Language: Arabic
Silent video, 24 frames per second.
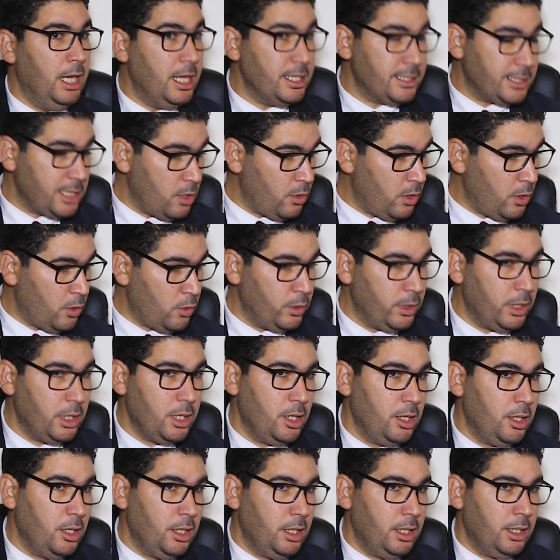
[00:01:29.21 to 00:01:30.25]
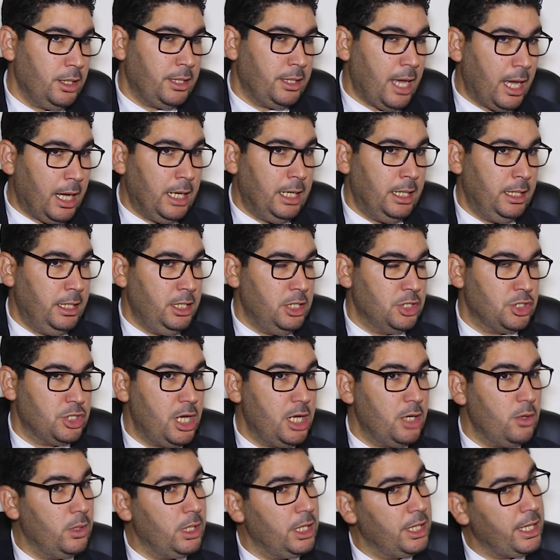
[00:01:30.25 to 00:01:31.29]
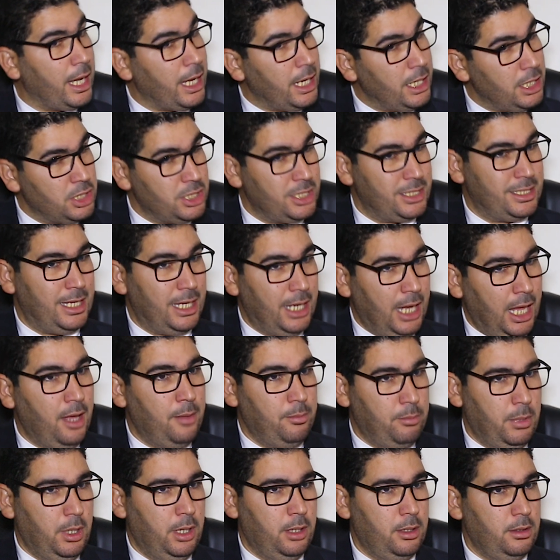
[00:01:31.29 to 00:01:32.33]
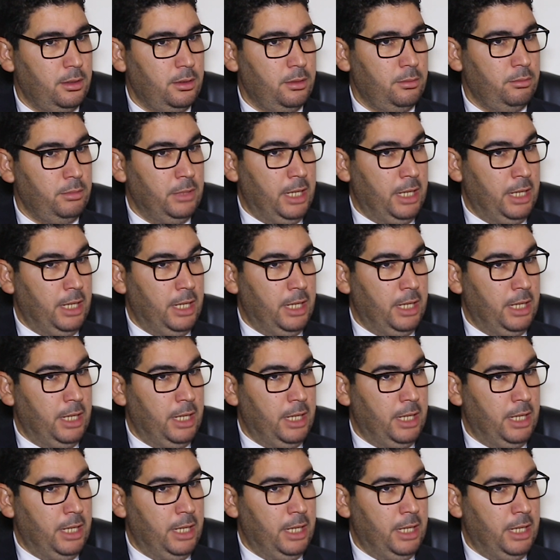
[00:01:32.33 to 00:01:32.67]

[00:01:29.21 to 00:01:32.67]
لا سواء داخل اللجان ولا داخل الجلسه العامه